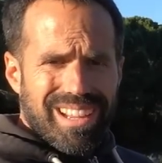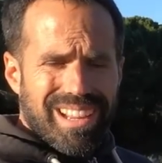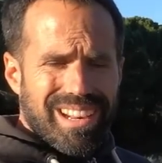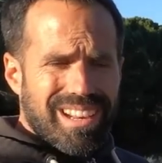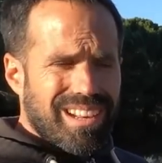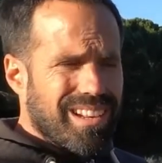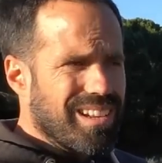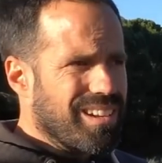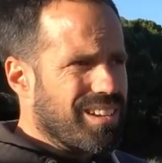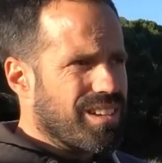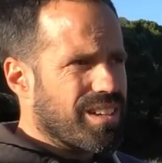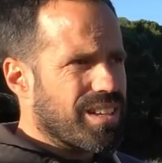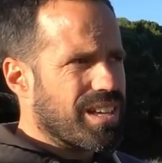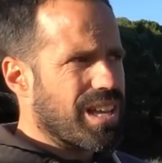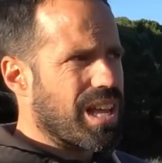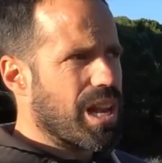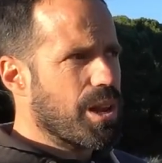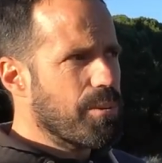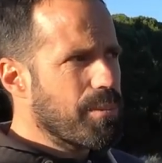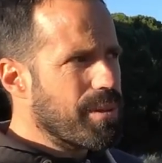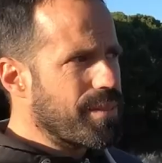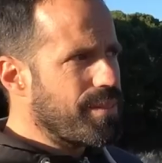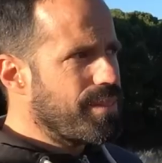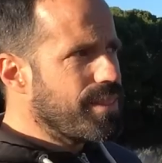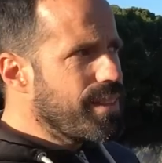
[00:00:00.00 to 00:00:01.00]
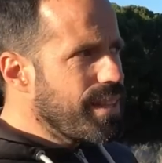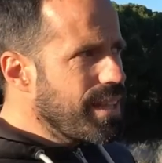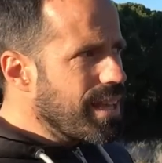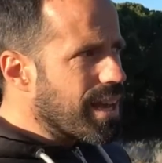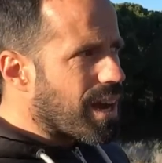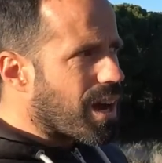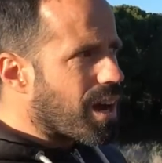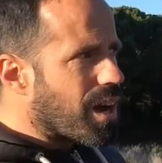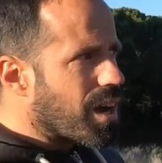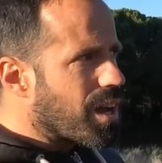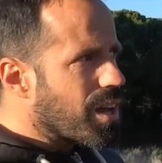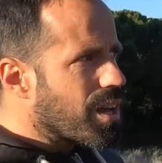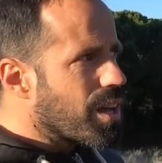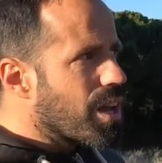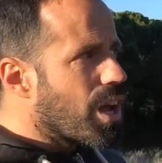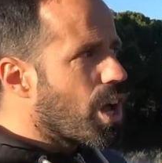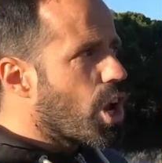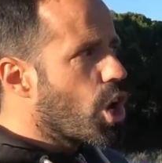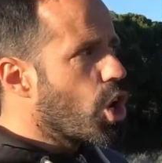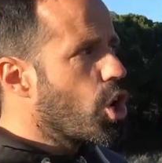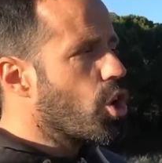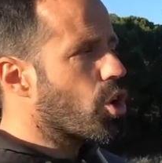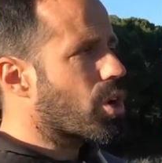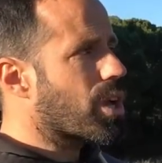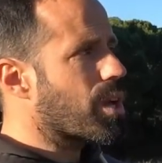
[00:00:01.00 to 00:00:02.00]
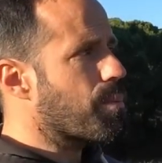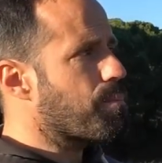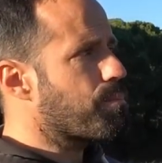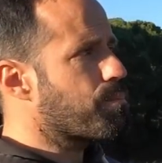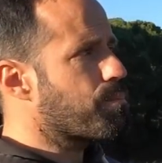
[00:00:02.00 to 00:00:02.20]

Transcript: él, vendía. Lo que